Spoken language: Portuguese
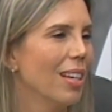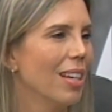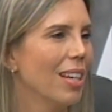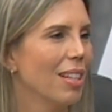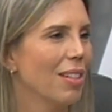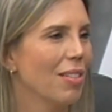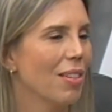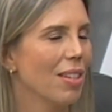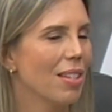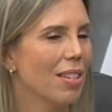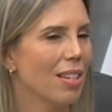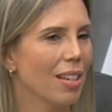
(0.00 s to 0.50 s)
Uhum.
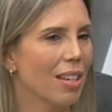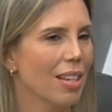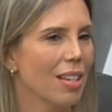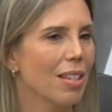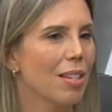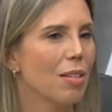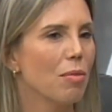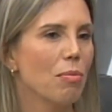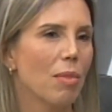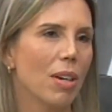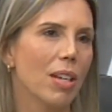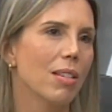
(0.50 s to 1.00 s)
Então essa é a
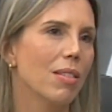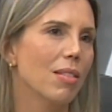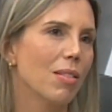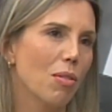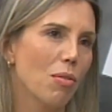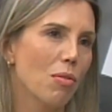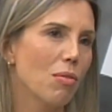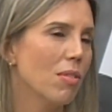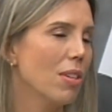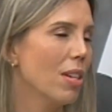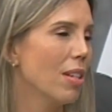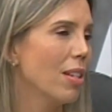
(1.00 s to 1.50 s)
questão, mas
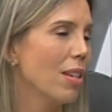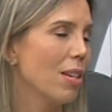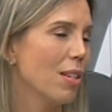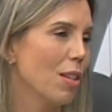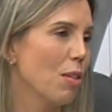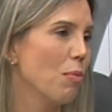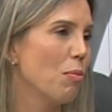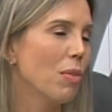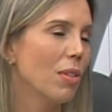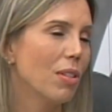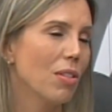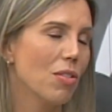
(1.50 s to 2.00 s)
com
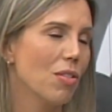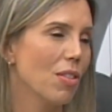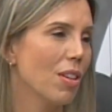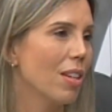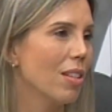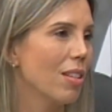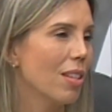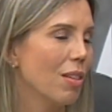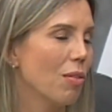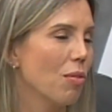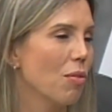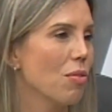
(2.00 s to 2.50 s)
certeza tem muita
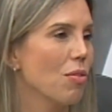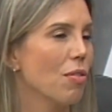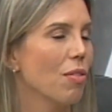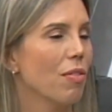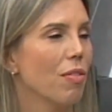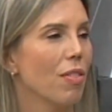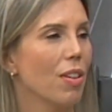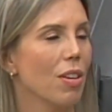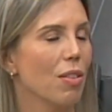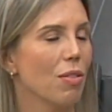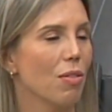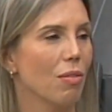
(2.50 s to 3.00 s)
gente que hoje
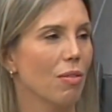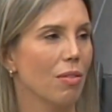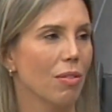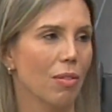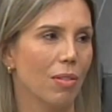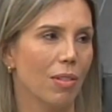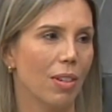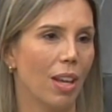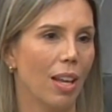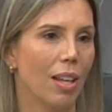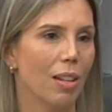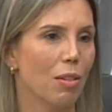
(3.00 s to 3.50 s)
eu vejo
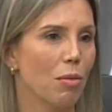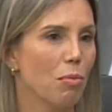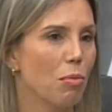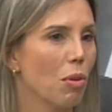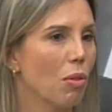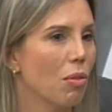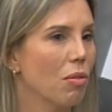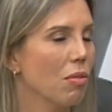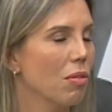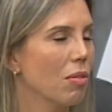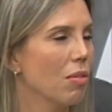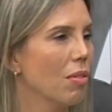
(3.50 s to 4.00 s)
que entra no
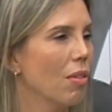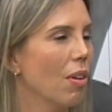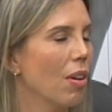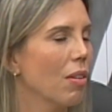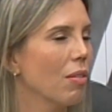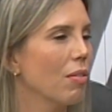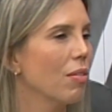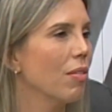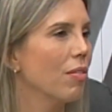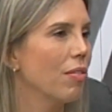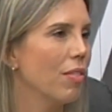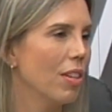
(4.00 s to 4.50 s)
meu
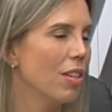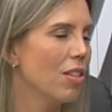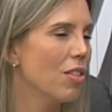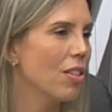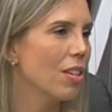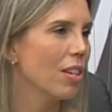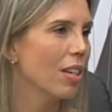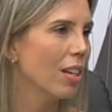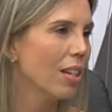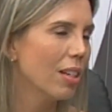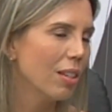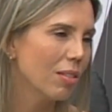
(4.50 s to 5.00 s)
consultório com
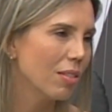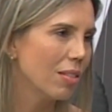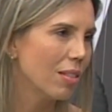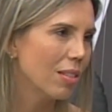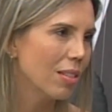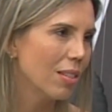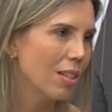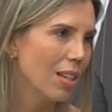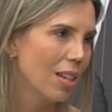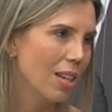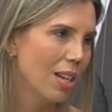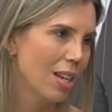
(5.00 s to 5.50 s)
20 anos,
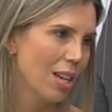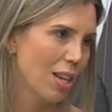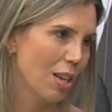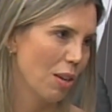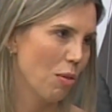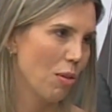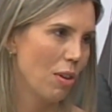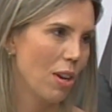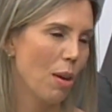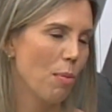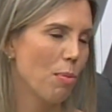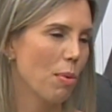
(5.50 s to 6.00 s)

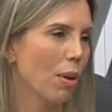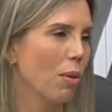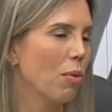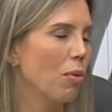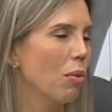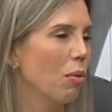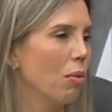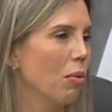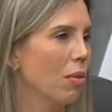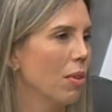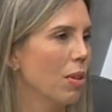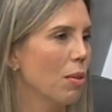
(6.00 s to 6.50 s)
que olhar para a
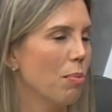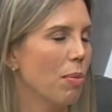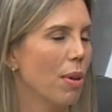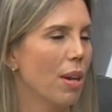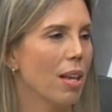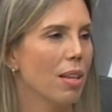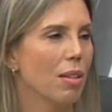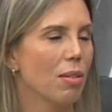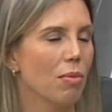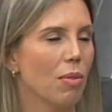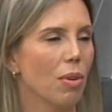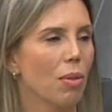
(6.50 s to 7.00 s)
coluna
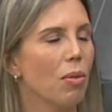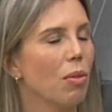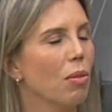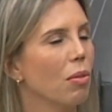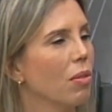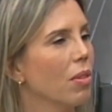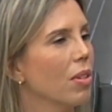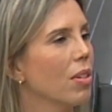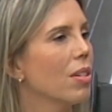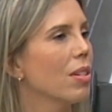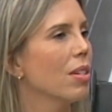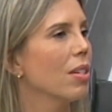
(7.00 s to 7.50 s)
parece uma
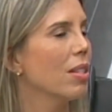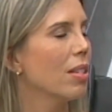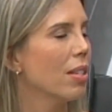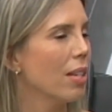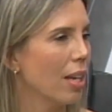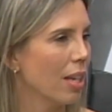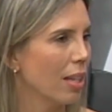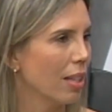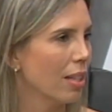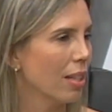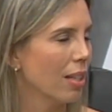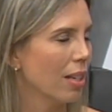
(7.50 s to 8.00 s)
coluna de
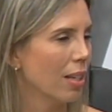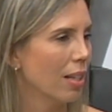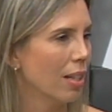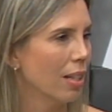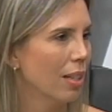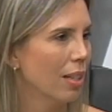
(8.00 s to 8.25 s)
60, né?